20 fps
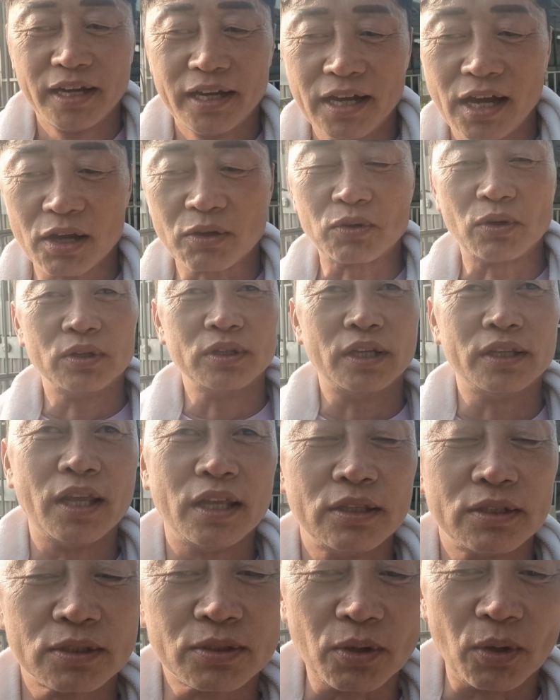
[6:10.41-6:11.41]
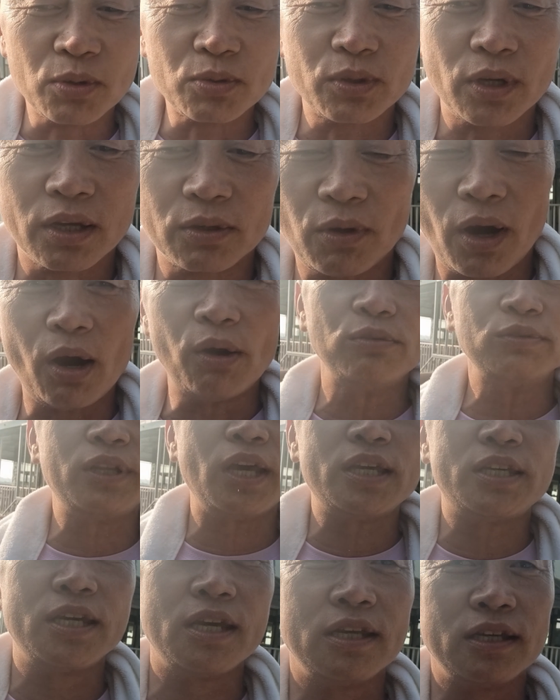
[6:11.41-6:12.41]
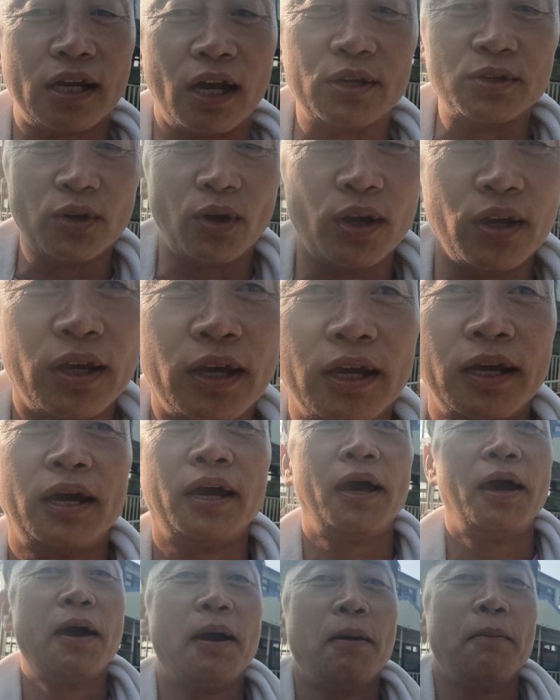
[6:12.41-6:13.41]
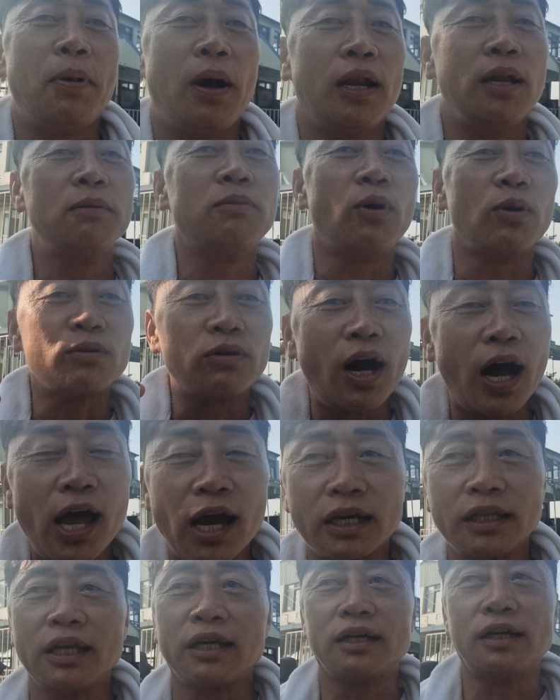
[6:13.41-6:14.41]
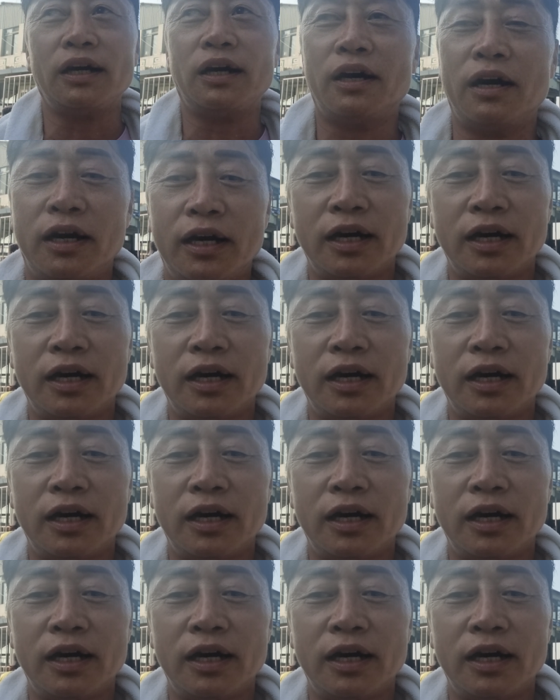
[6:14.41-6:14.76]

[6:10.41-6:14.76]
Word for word: 갖고 여자들 그 얼굴에 그 화운데이션이라죠. 바르면 얼굴 하얗게 된 거.